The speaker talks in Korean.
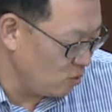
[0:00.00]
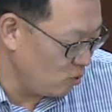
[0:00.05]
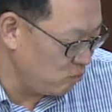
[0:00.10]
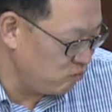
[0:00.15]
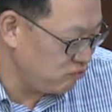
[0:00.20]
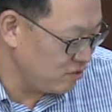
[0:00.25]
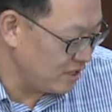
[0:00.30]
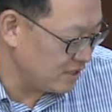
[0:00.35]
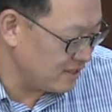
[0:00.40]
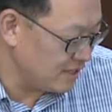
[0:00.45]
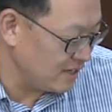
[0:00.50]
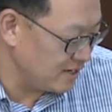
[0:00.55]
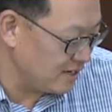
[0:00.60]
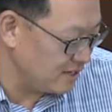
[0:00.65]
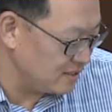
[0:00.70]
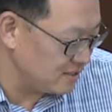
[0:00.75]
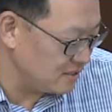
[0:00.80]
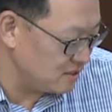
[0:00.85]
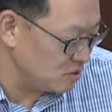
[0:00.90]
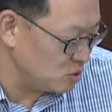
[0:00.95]

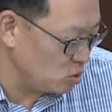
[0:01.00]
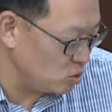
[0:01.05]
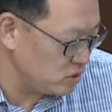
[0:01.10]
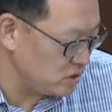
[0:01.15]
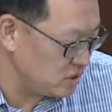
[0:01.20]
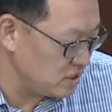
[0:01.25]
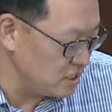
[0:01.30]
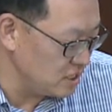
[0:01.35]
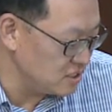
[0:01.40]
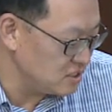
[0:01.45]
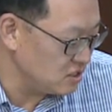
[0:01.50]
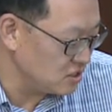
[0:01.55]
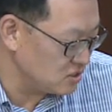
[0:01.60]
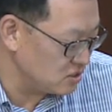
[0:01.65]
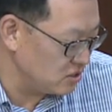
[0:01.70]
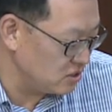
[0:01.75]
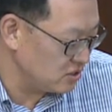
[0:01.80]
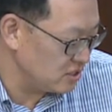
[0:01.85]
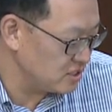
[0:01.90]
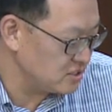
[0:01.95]
오픈했다라는 그런 소식이
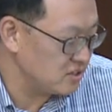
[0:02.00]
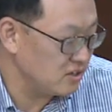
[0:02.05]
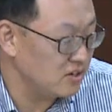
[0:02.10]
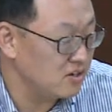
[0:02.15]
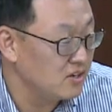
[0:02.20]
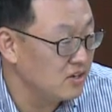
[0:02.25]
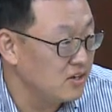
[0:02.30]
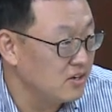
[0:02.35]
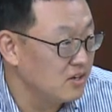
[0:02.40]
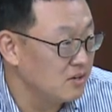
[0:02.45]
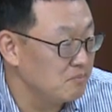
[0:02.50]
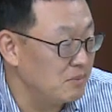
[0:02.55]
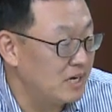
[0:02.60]
있었어요. 네네. 음, 그래서 네.